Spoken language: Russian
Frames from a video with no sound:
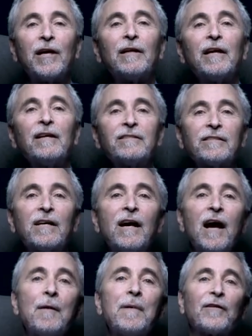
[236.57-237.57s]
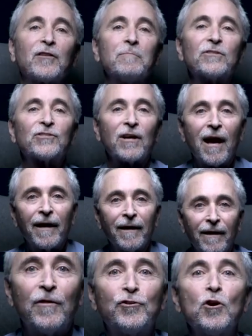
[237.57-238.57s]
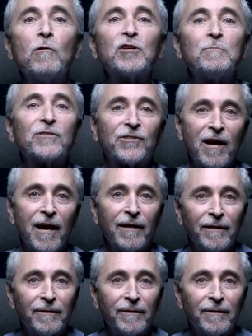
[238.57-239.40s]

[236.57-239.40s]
И они говорили нам о Мессии, еврейском